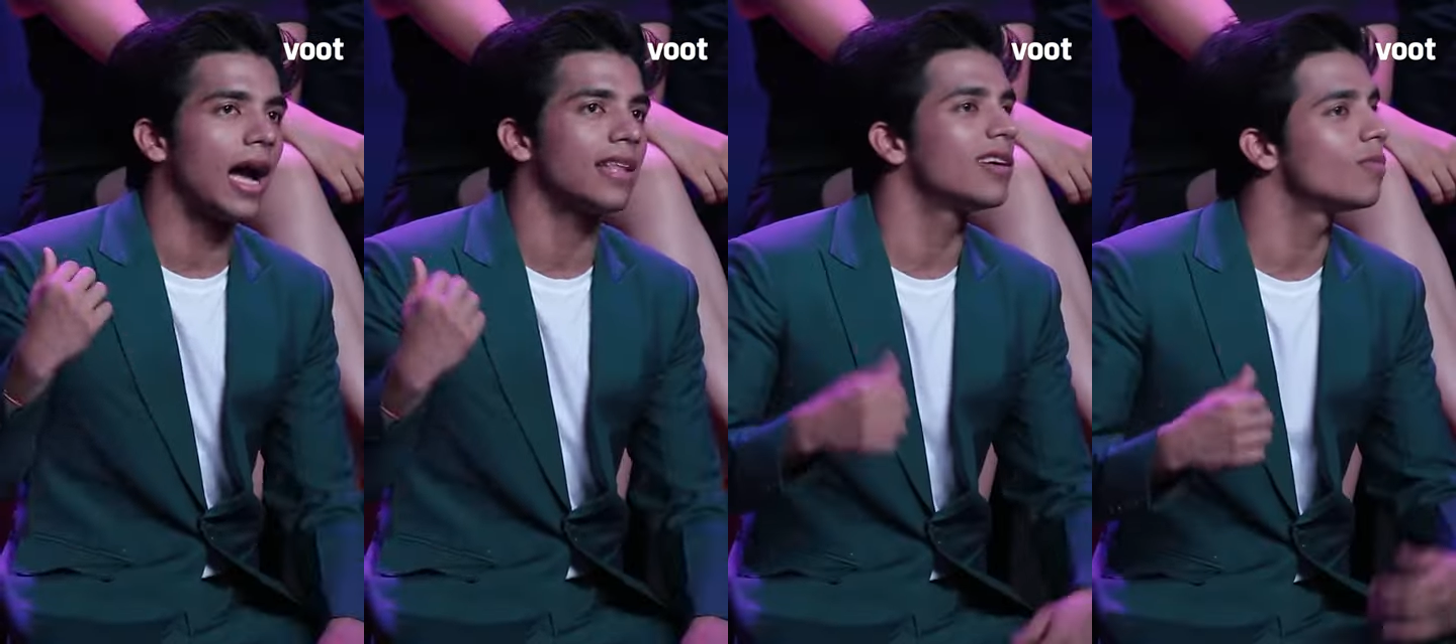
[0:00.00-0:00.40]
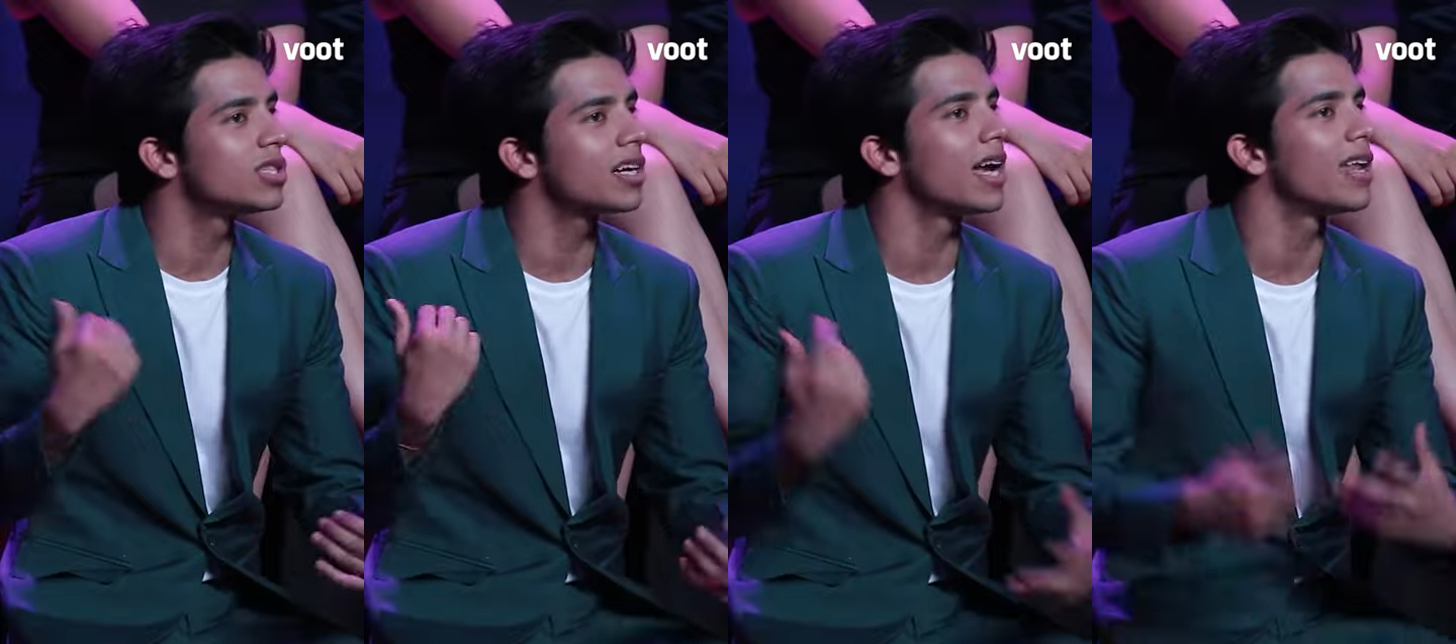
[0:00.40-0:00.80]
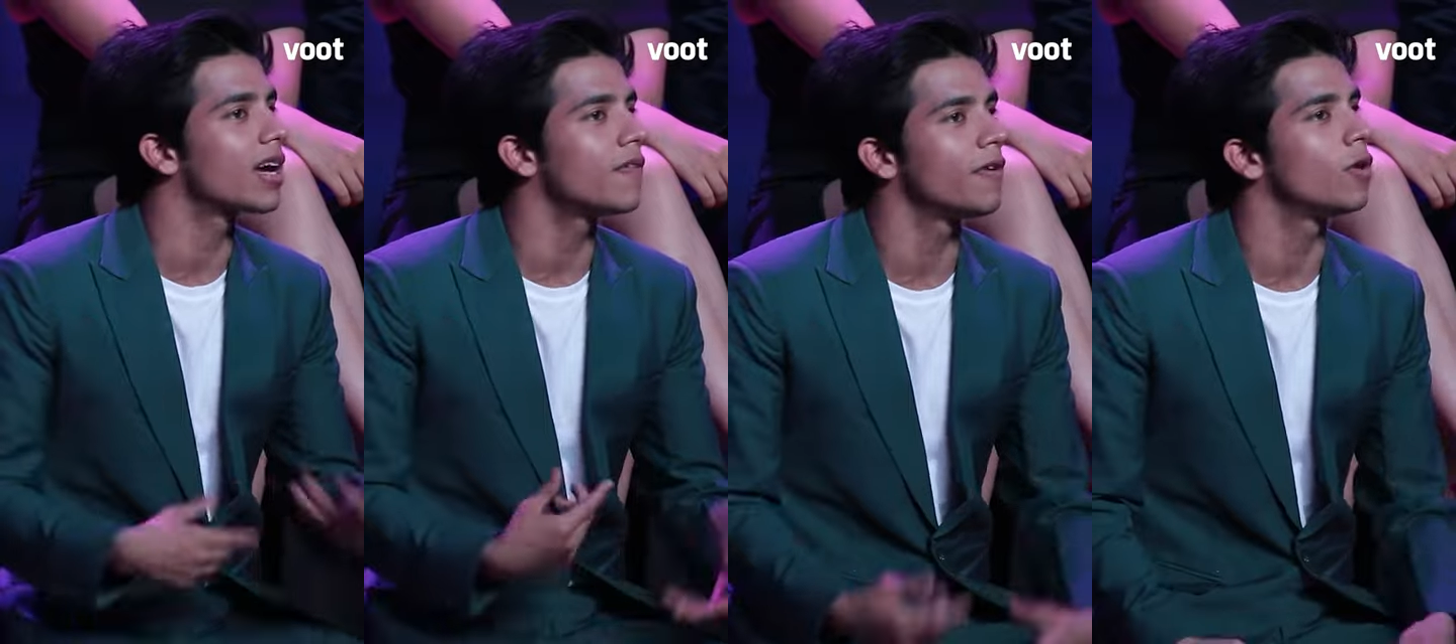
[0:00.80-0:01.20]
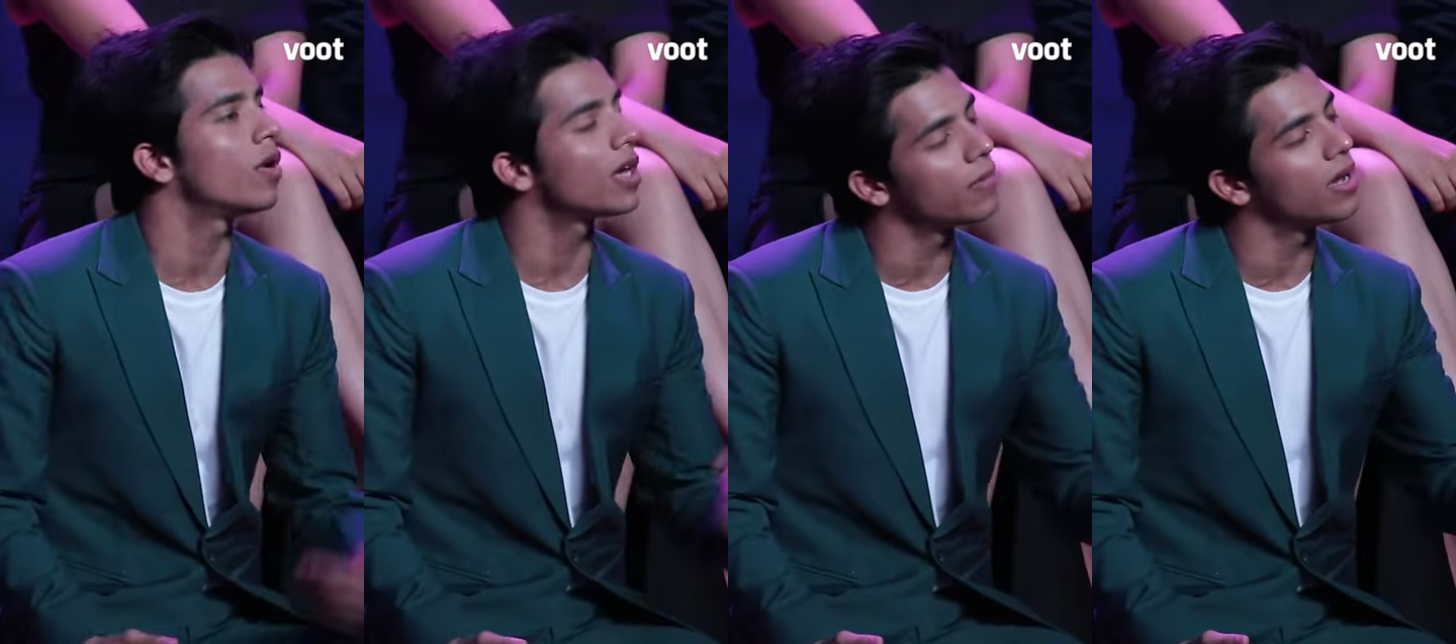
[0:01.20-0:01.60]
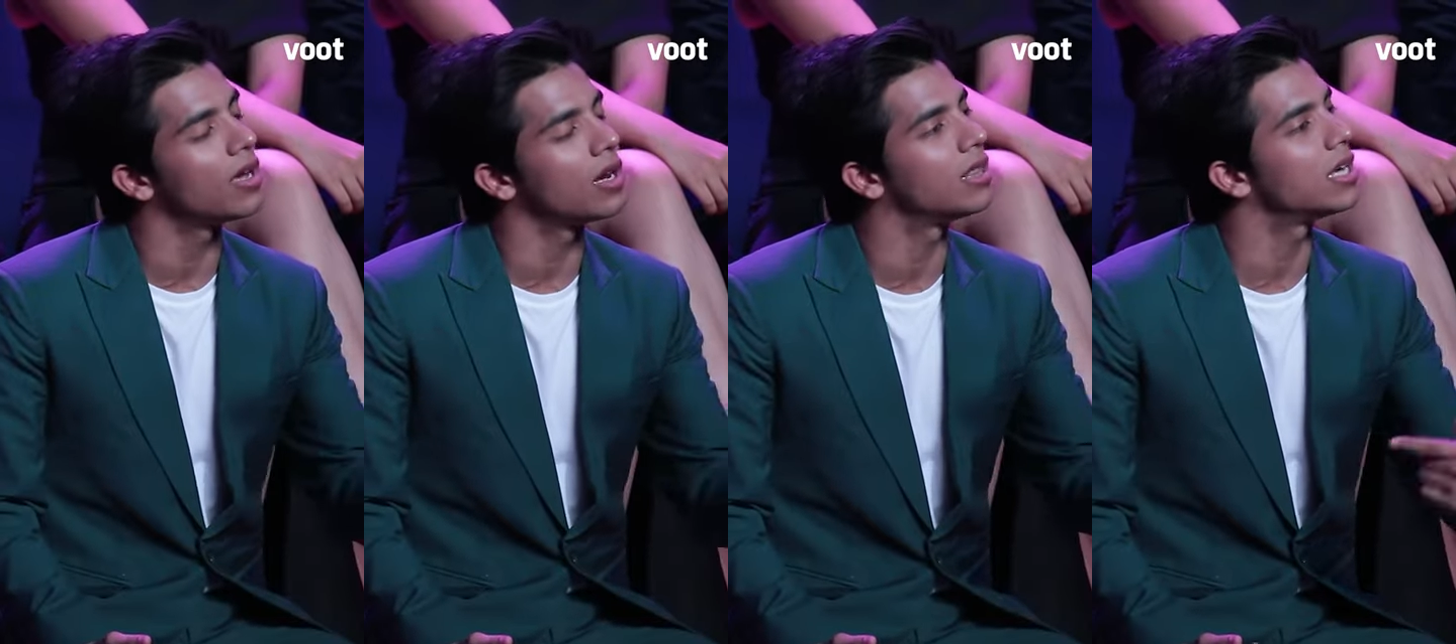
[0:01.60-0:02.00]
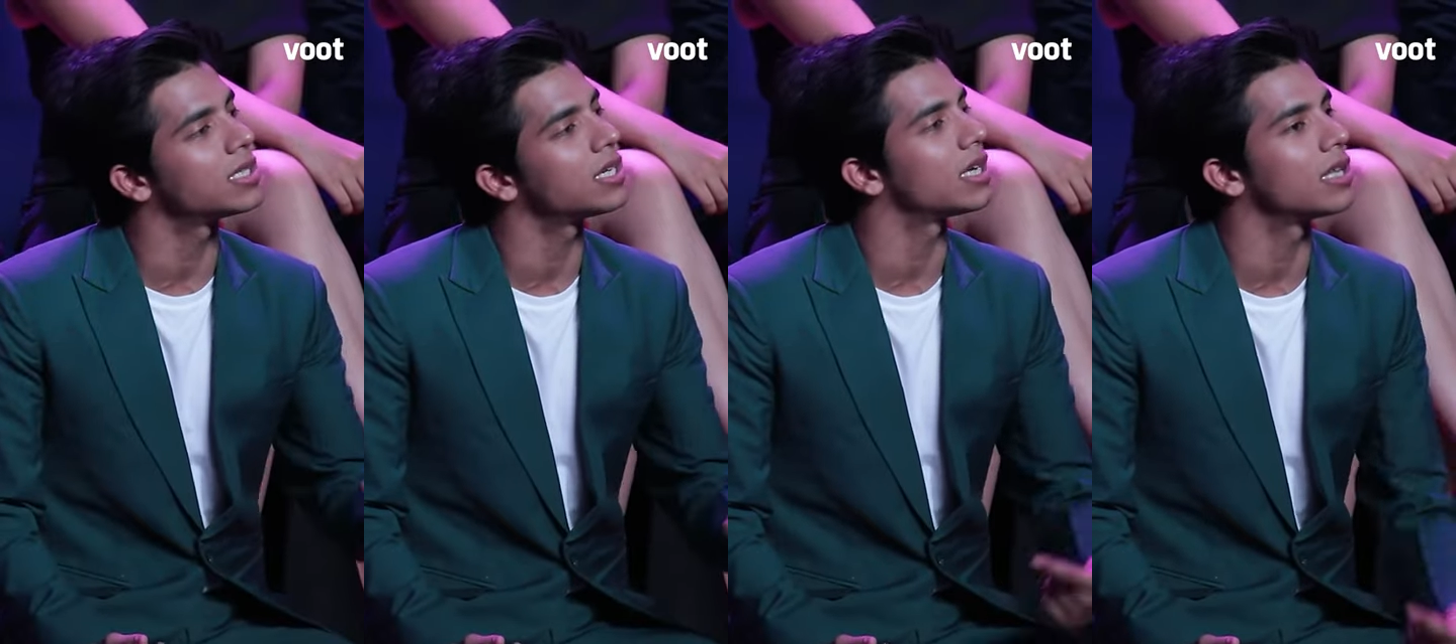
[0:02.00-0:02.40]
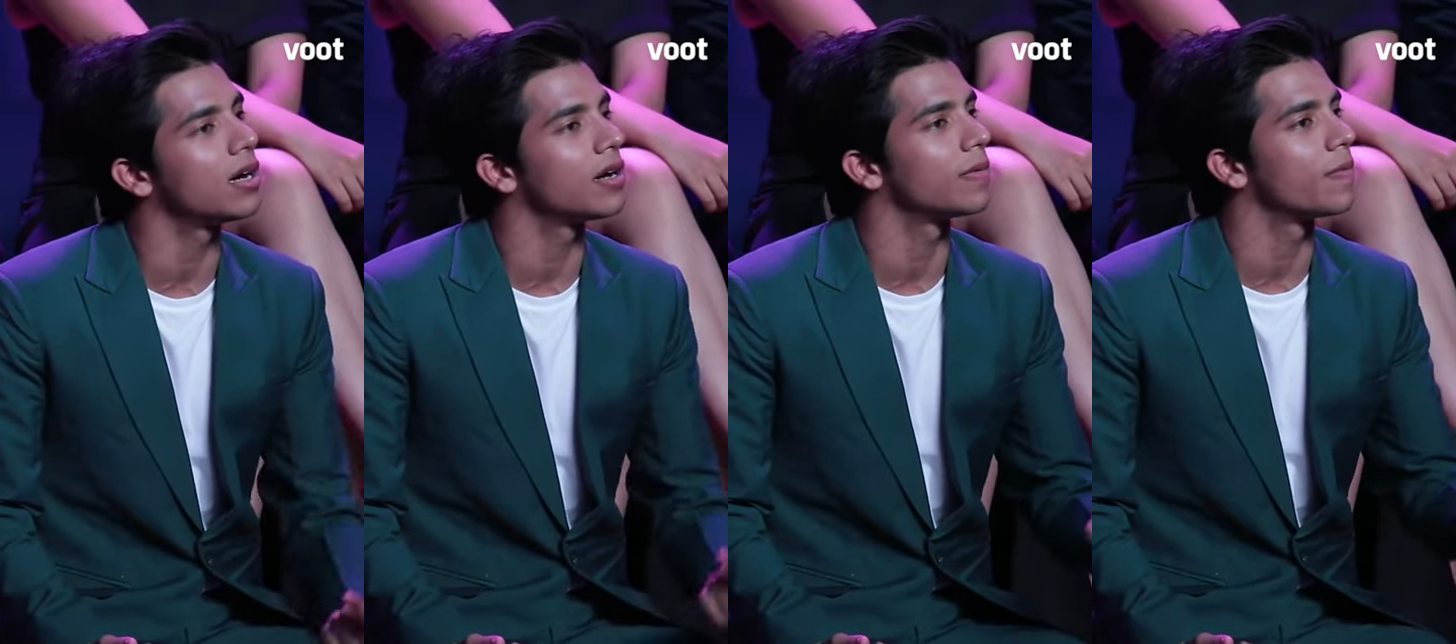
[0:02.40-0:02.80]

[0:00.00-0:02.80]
आई थिंक मुझे कहीं ना कहीं फील हुआ कि मैं रिद्या के साथ ज़्यादा